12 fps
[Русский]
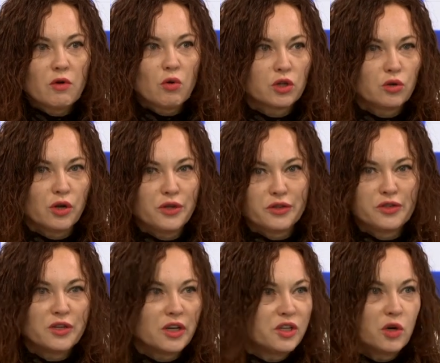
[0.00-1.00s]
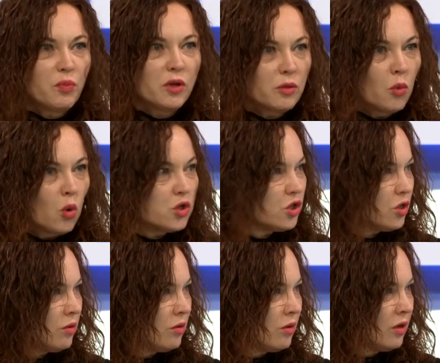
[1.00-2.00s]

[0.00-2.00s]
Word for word: у которой нет никаких полномочий,